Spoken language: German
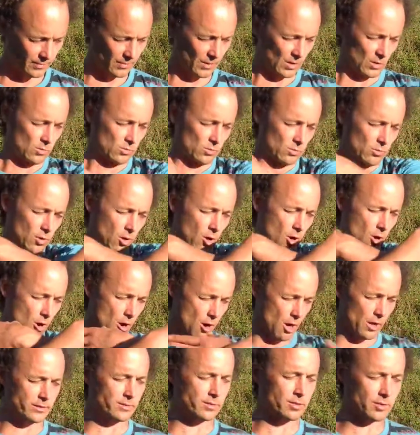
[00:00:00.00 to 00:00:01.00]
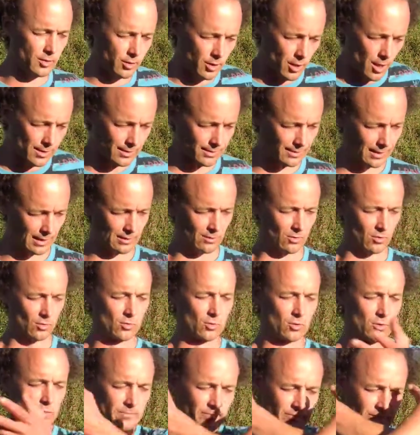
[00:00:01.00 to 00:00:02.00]
Und alles gehört
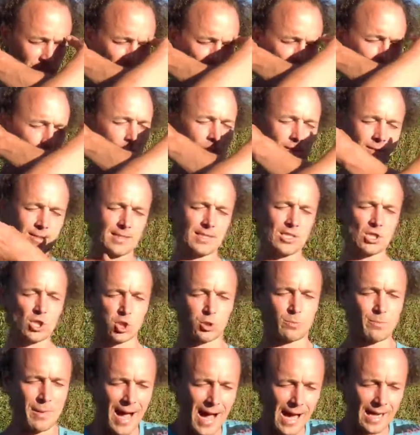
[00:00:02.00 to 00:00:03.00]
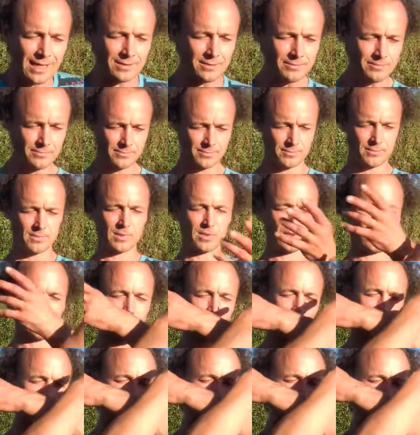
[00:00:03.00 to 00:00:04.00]
dazu. Der ganze Schmarrn
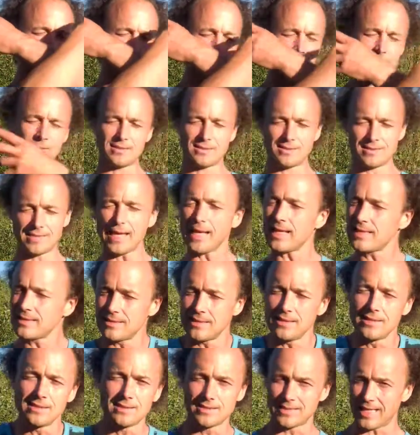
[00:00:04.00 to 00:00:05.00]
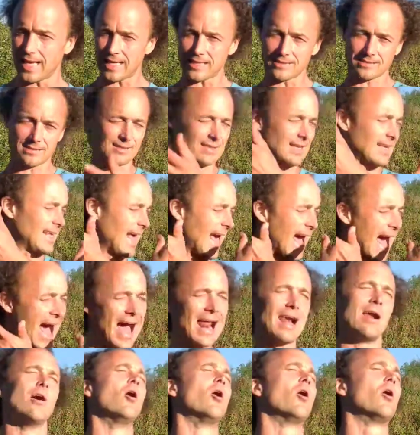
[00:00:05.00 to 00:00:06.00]
und der ganze sexy Sex
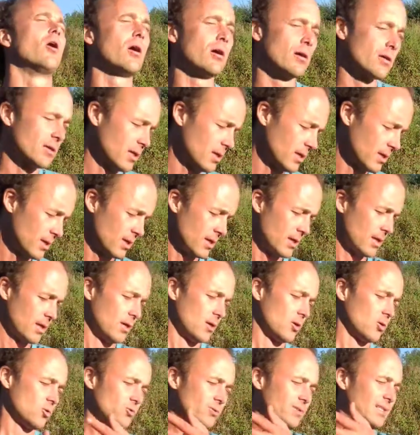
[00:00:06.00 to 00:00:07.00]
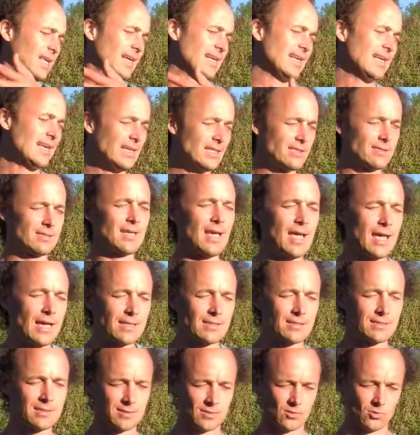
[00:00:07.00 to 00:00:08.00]
auch noch. Und der
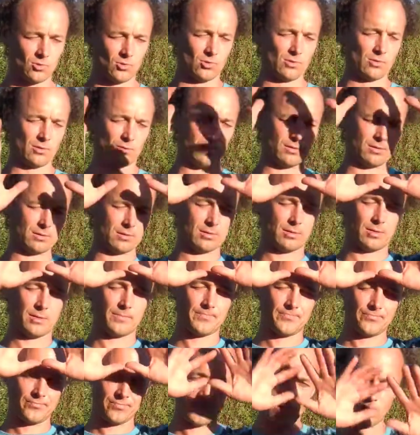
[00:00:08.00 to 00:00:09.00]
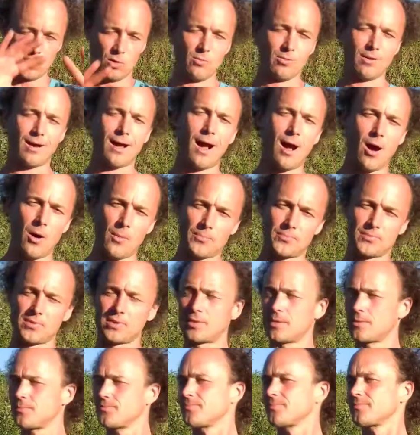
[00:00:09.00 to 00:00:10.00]
Nichtsex und
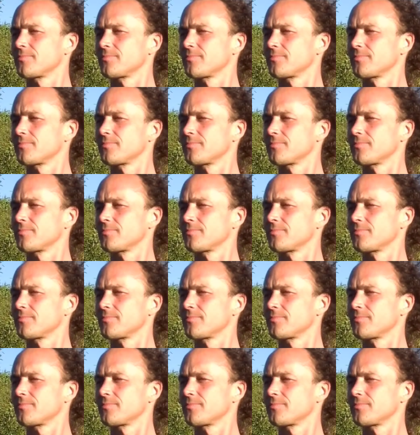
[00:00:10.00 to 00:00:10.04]
überhaupt.